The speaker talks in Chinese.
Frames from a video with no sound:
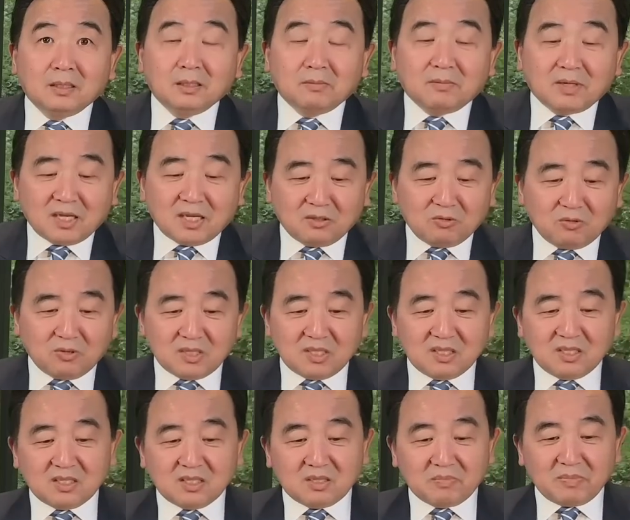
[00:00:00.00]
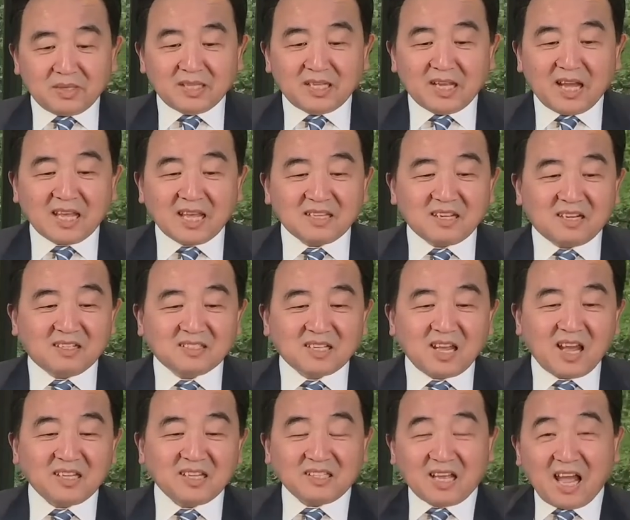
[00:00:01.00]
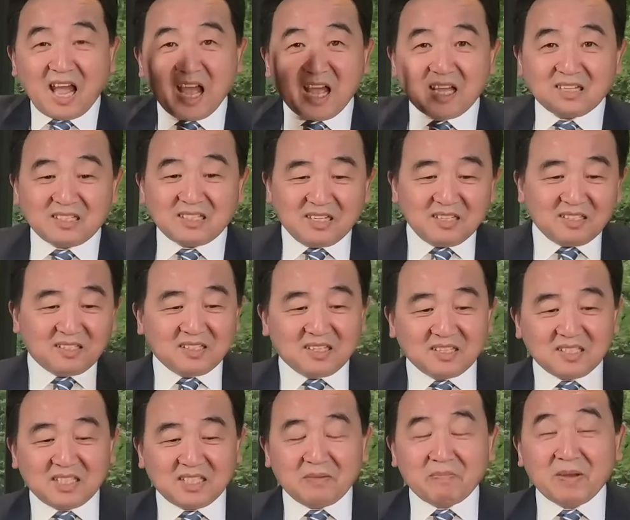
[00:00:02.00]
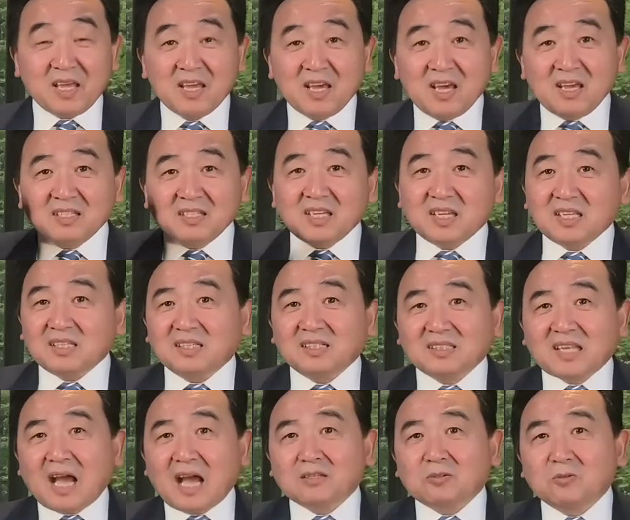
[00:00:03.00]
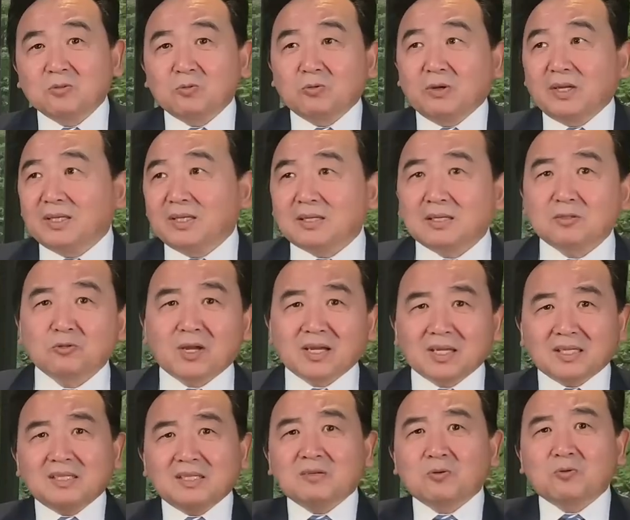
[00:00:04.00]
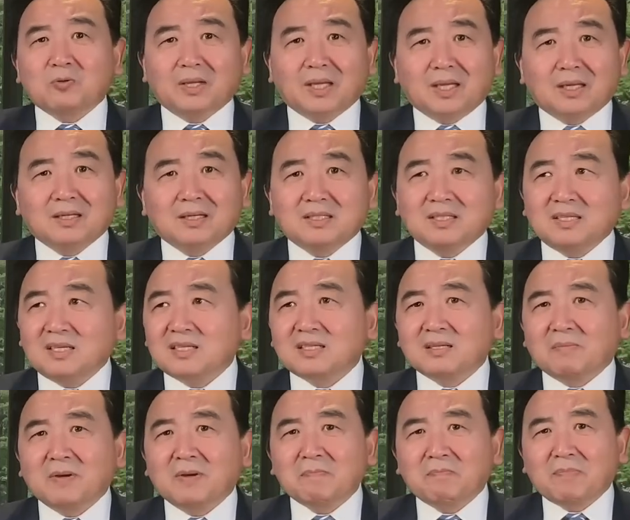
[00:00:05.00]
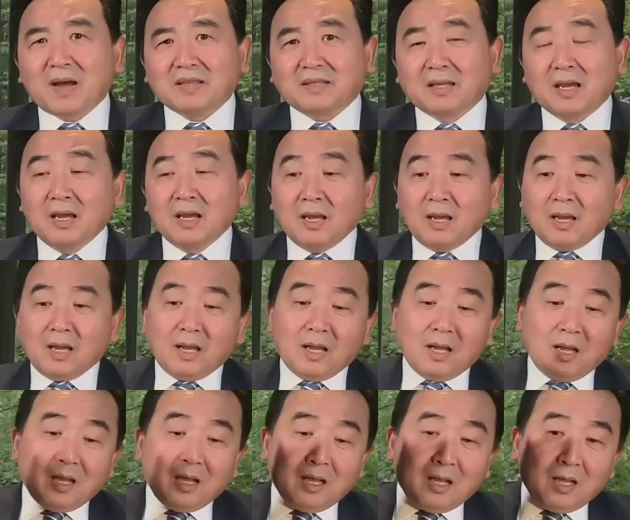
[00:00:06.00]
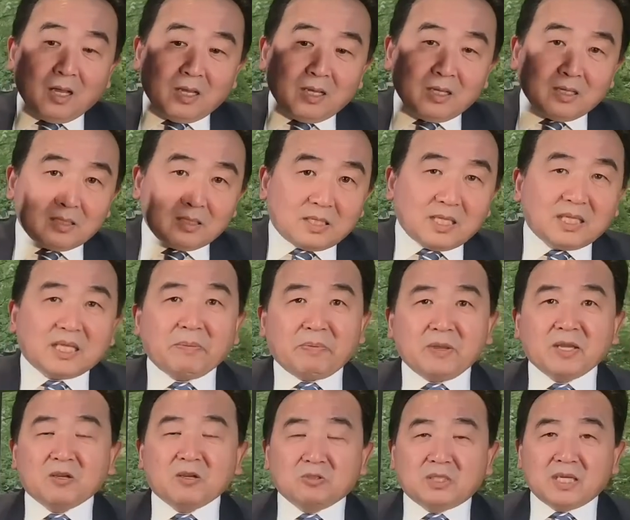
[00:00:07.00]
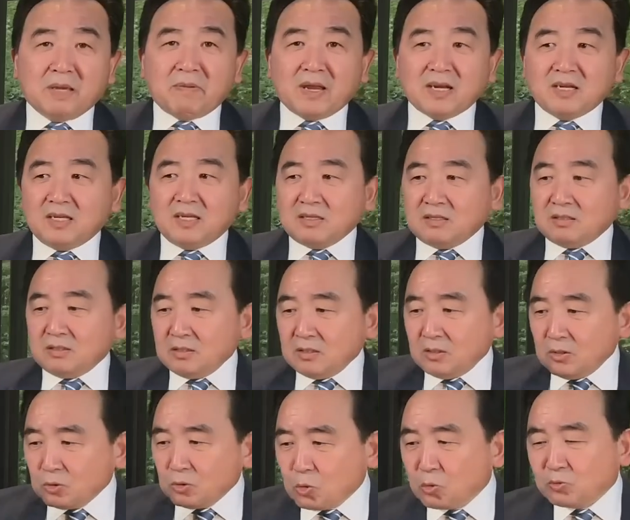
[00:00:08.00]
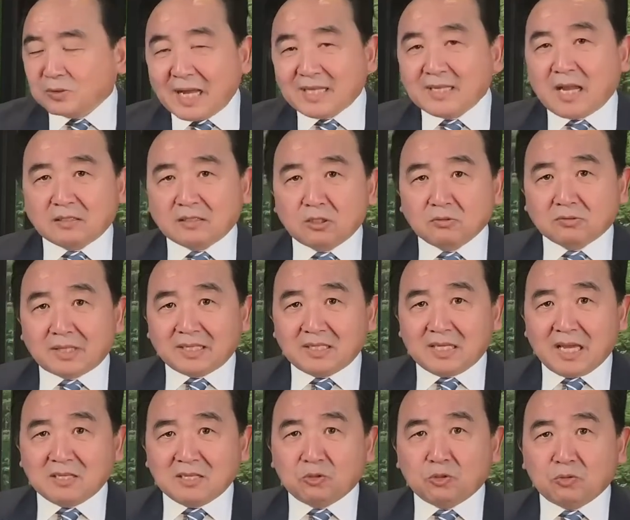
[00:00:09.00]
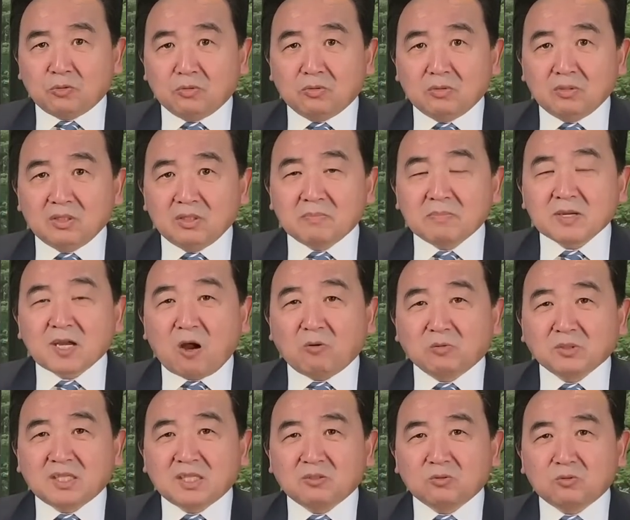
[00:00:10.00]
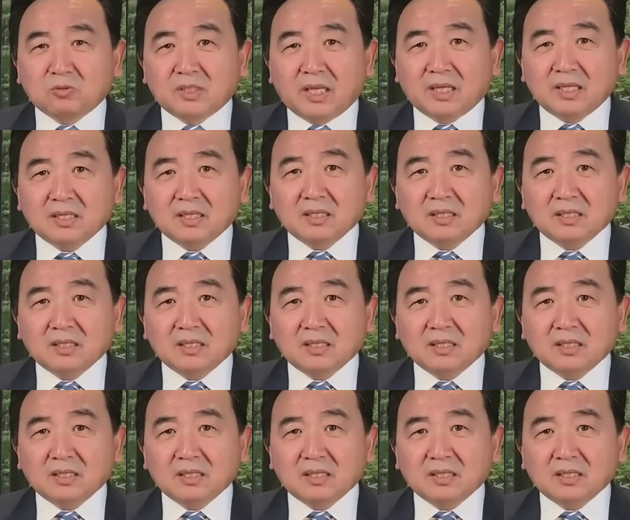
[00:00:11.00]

哇，很多自媒体还在那猜呢，啊，谁是他接班？接你个大头鬼呀！他全给你毁了，接什么班呢？习近平有接班人，共产党就在延续，怎么搞不清楚呢？